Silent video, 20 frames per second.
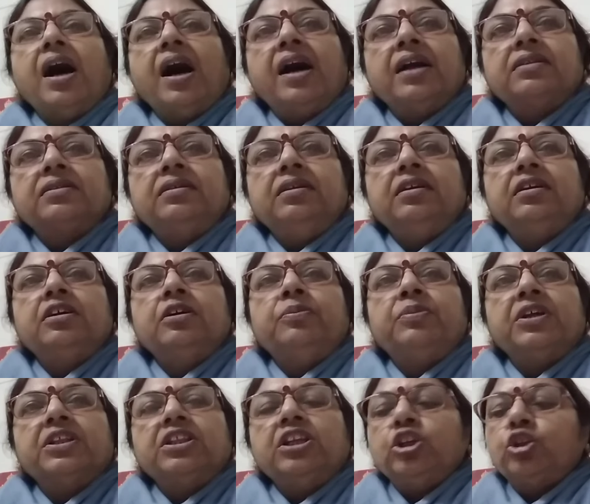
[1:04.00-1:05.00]
आर्थिक
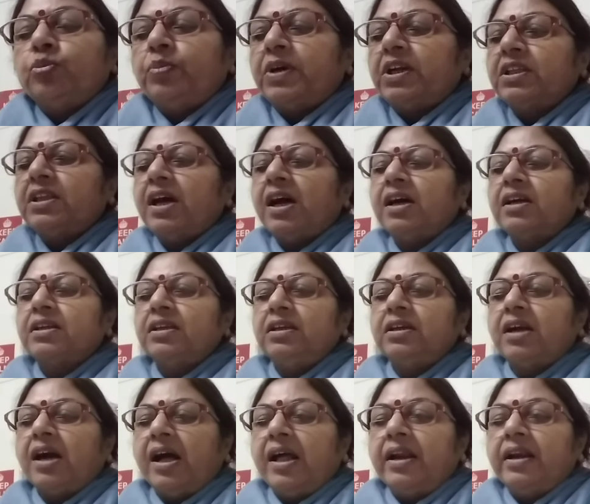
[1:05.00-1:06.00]
प्रतिस्पर्धा के
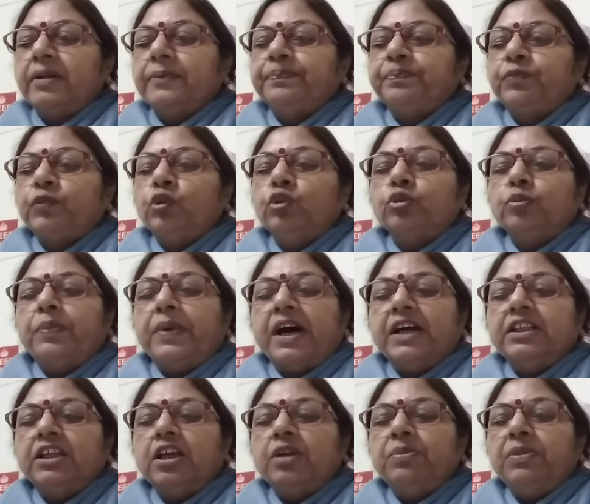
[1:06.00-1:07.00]
कारण
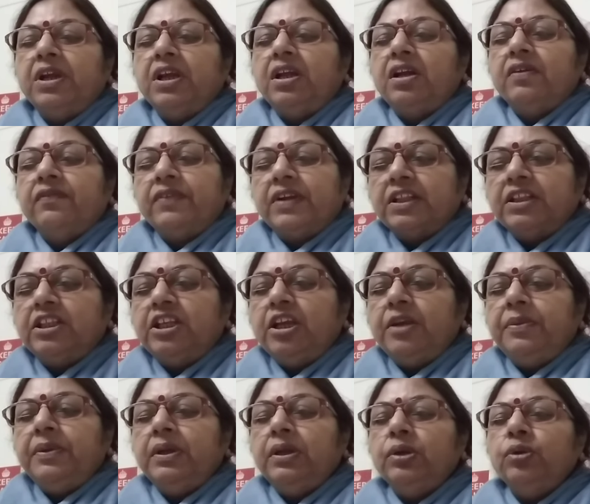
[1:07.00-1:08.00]
उत्पादन में
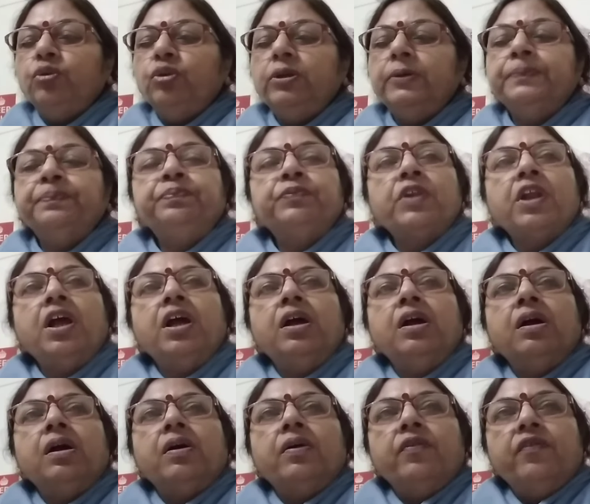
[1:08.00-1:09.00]
वृद्धि भी हुई
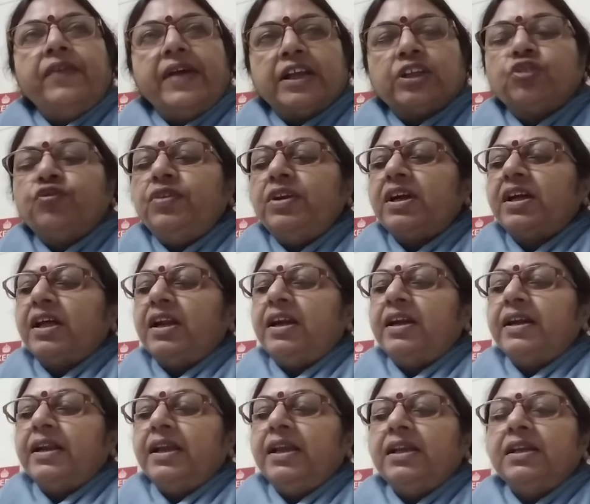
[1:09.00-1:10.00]

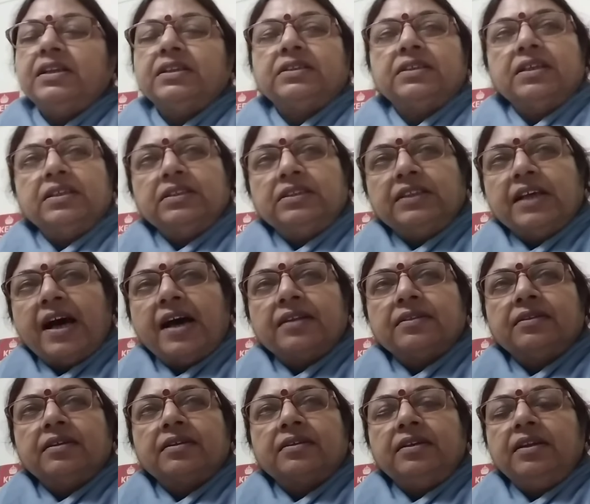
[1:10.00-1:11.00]
वैश्वीकरण ने
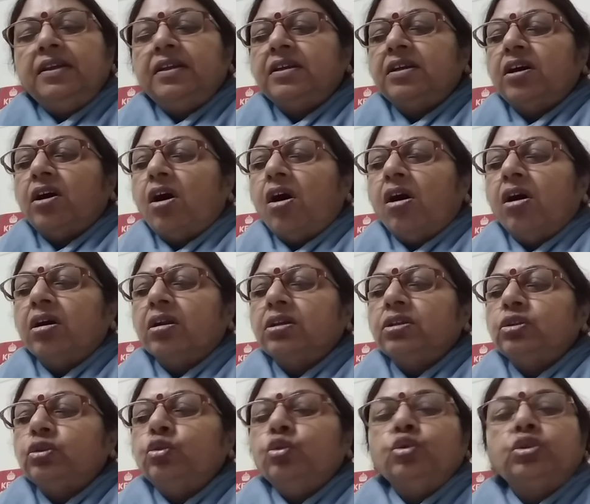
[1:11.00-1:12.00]
संचार तकनीक
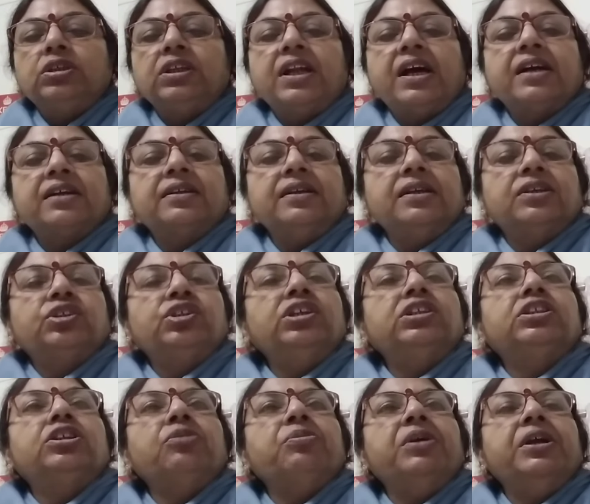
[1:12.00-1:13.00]
और सूचना के
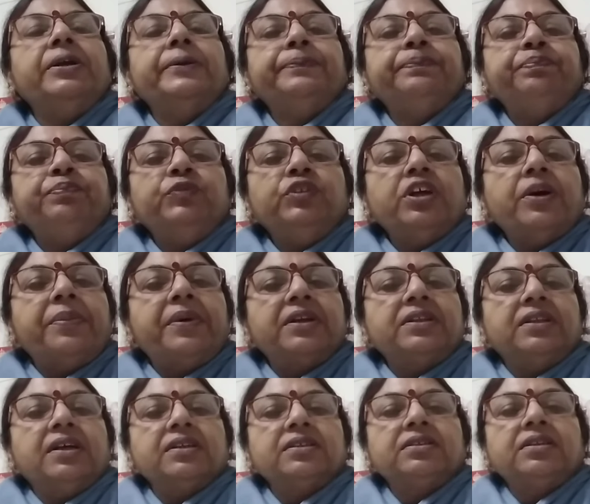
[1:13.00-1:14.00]
क्षेत्र में
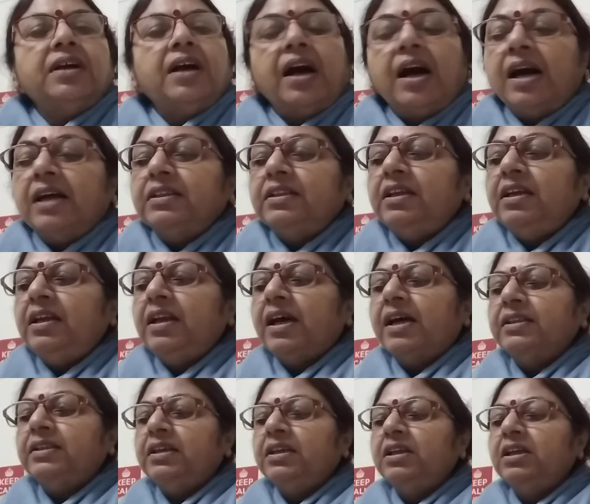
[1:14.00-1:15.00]
जबरदस्त आंधी
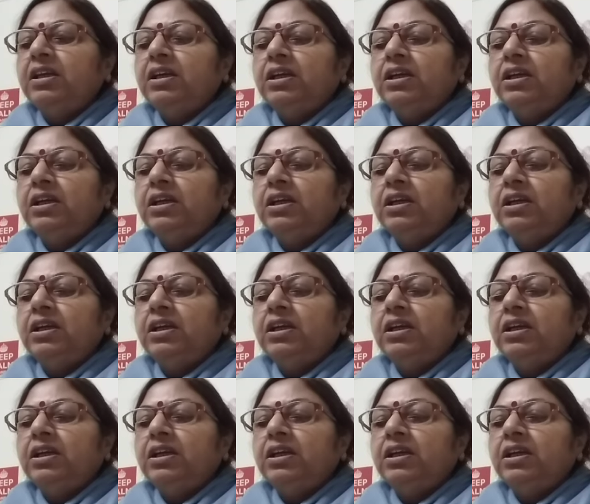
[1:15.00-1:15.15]
ला दी